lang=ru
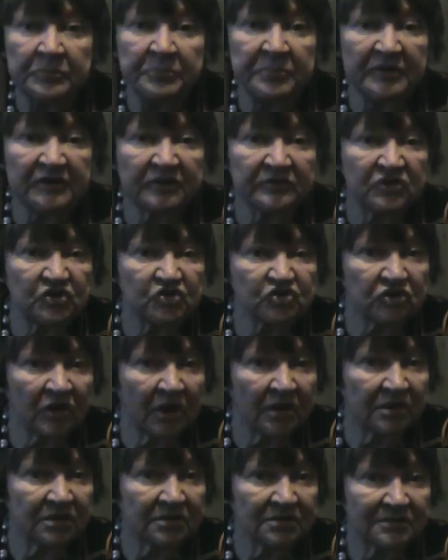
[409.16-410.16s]
первый
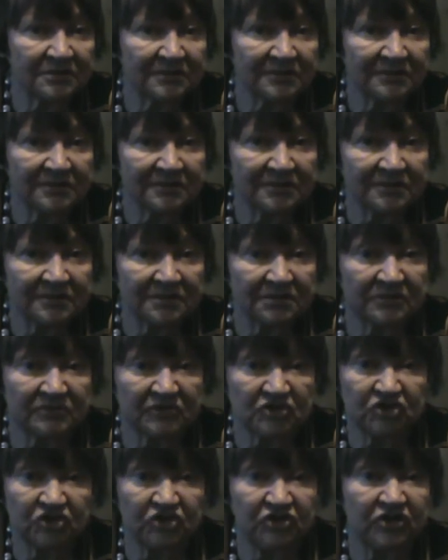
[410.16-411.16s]
шаг, и
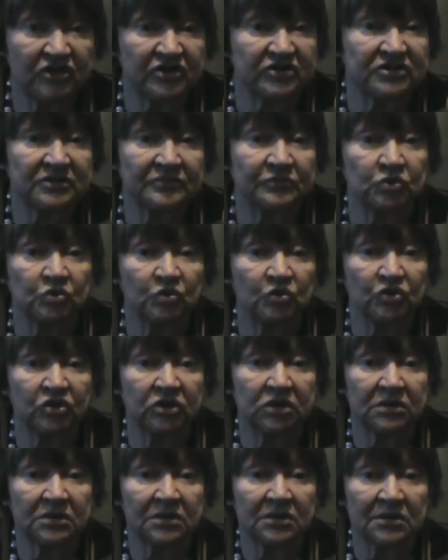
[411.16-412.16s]
ваши дети,
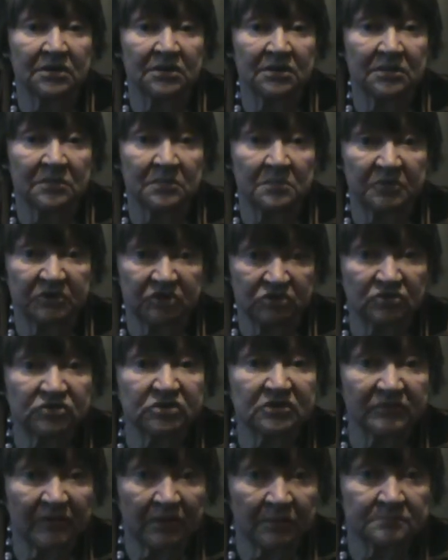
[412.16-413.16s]
внуки придут
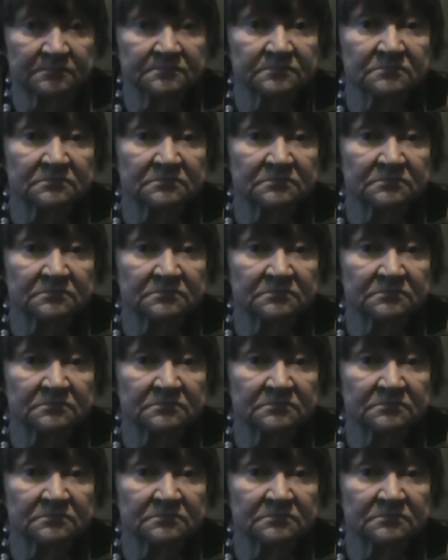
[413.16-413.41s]
к вам